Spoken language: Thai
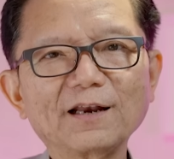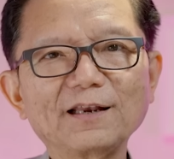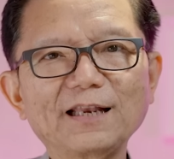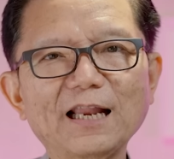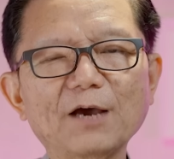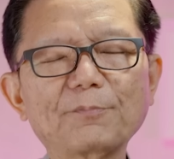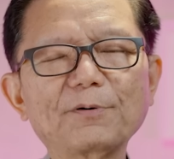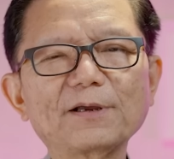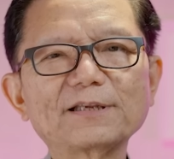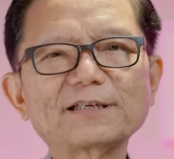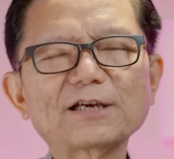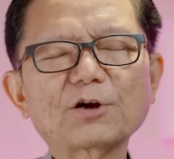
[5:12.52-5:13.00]
และ
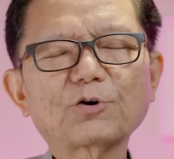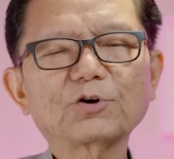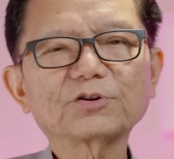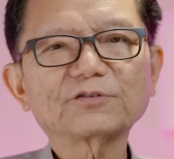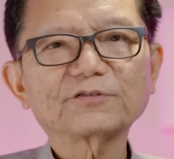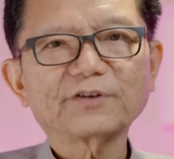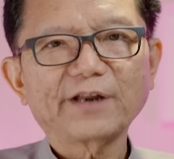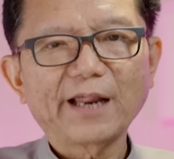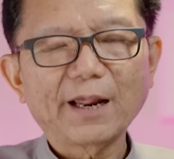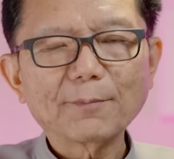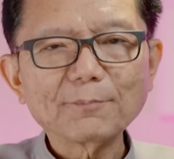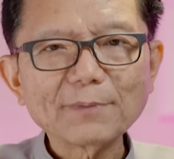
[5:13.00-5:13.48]
พระเจ้าก็
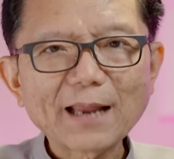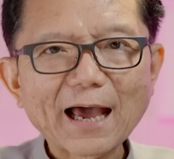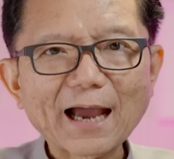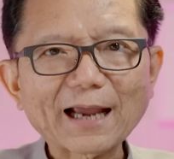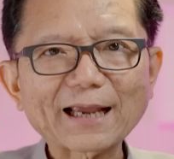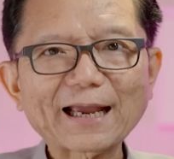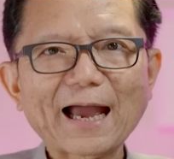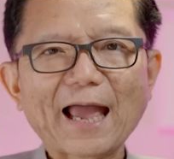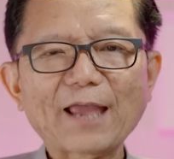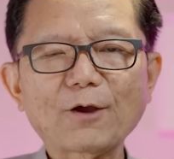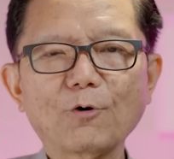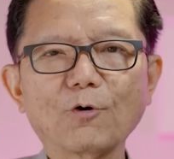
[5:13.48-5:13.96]
เตรียมร่าง
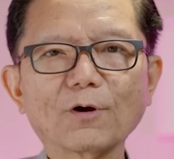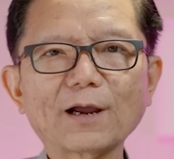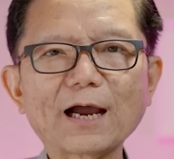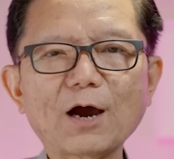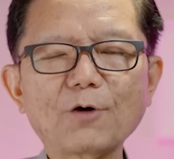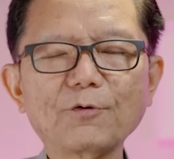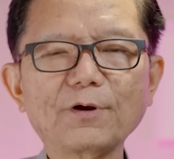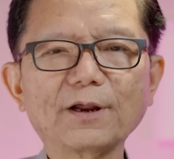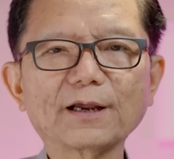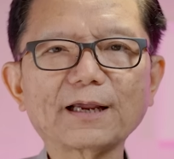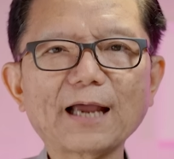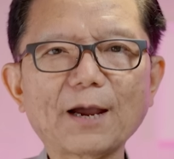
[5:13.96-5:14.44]
กายของเขา
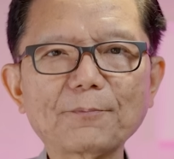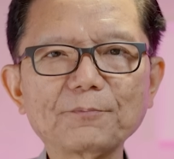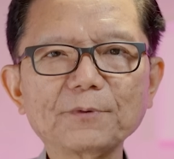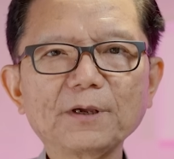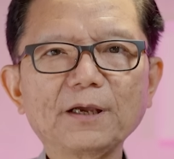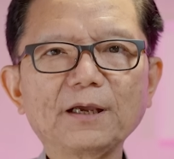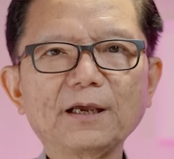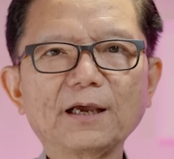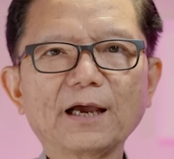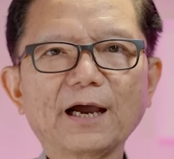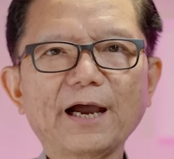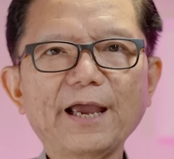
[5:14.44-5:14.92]
นะครับ
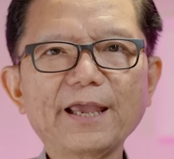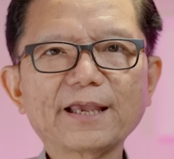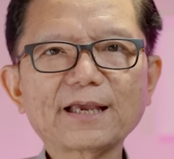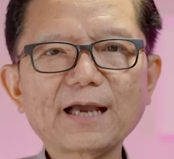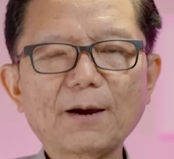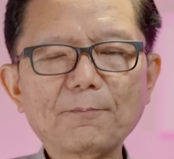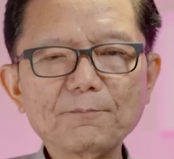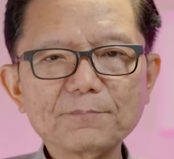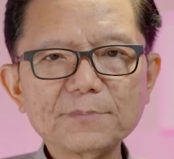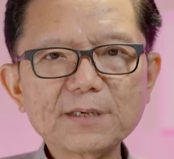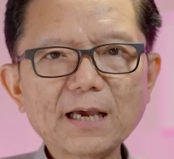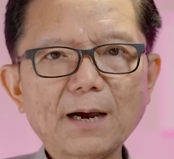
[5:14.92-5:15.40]
ให้
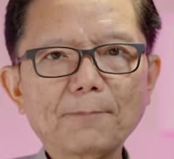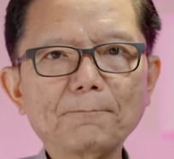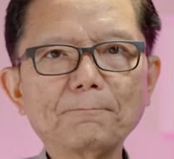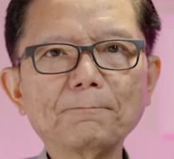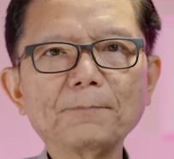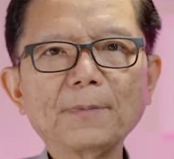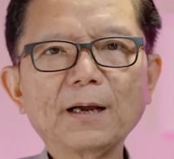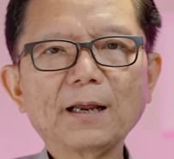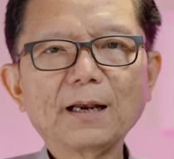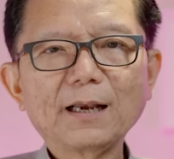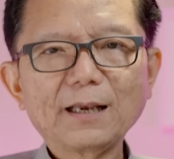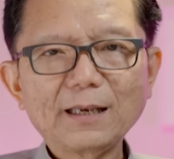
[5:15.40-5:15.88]
กำ
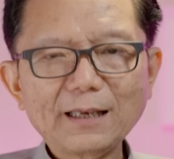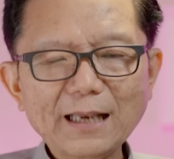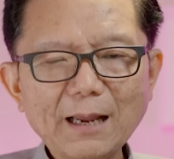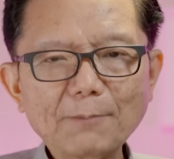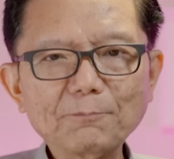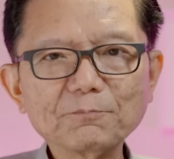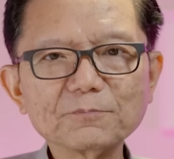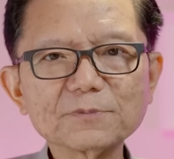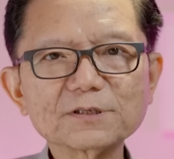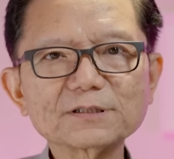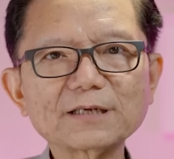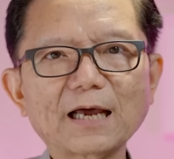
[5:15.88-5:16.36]
ยำ
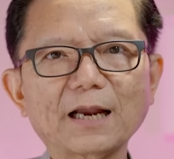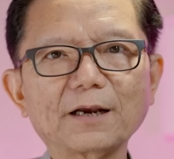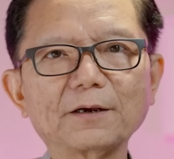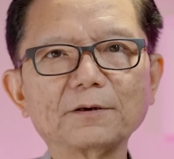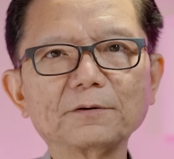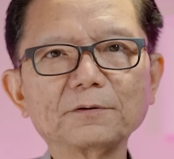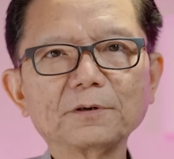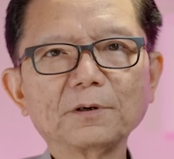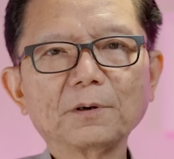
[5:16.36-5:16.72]
ล่ำสัน